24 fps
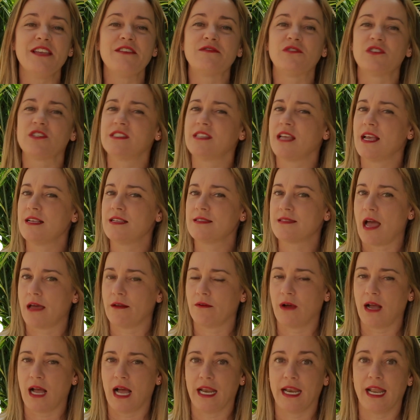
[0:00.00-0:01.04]
e você está
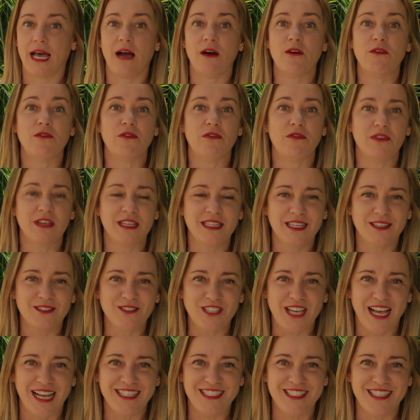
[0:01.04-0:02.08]
no canal Vida
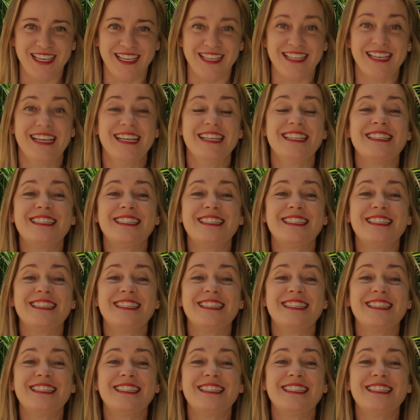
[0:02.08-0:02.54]
no Jardim.